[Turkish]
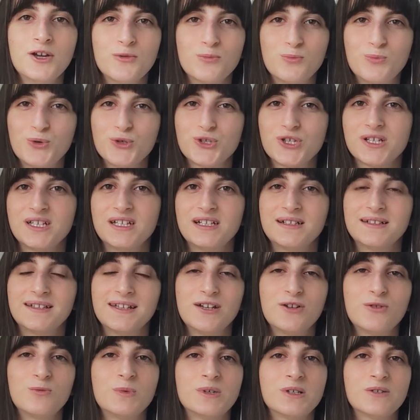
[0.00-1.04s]
Bu
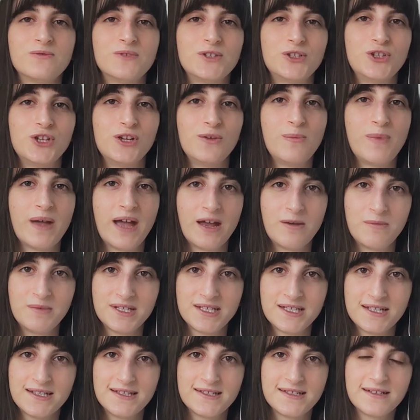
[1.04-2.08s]
şekilde umarım videoyu
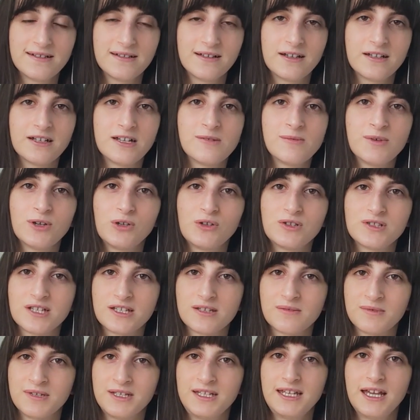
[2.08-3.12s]
beğenmişsinizdir. Kanalıma göz
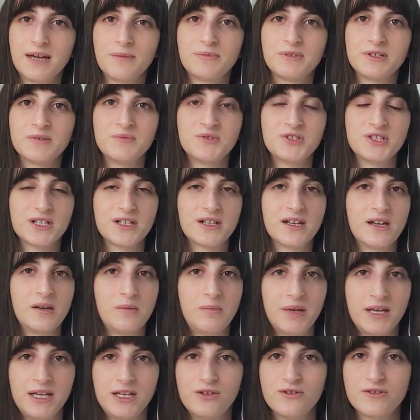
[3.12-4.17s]
atmayı, yaptığım içerikleri
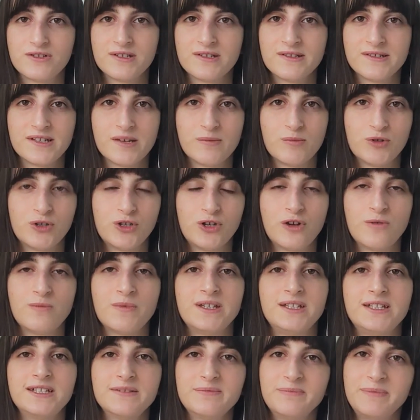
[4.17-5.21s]
beğeniyorsanız abone
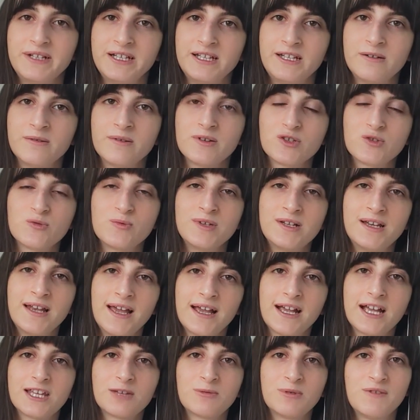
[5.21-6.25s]
olmayı, bildirim açmayı,
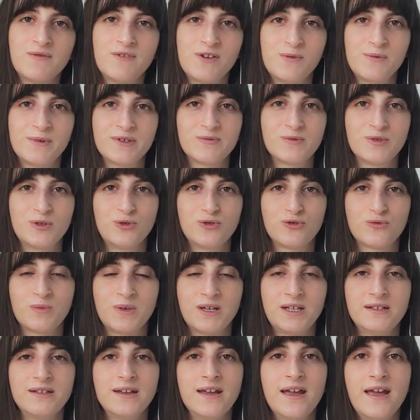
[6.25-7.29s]
like atmayı, yorum
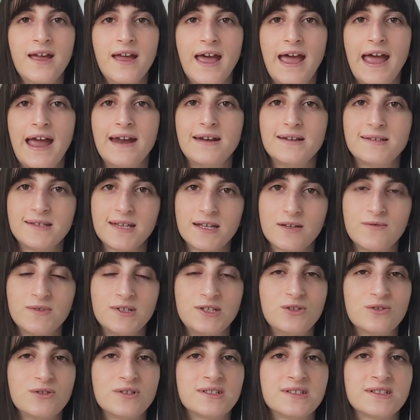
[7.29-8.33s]
unutmayın. Eğer istek
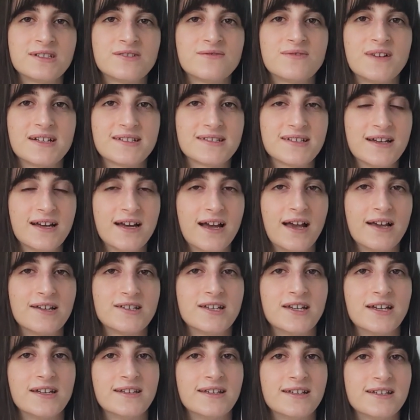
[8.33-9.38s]
videolarınız varsa
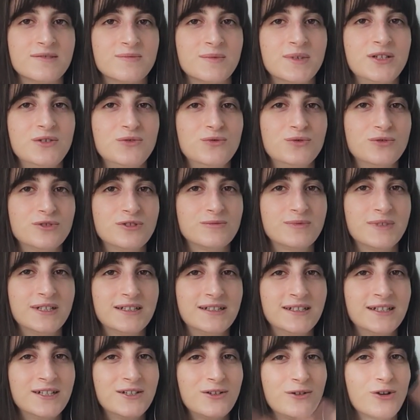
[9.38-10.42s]
aşağıya da yazmayı unutmayın.
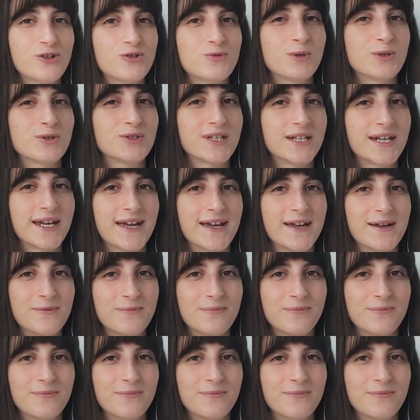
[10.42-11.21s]
Görüşmek üzere.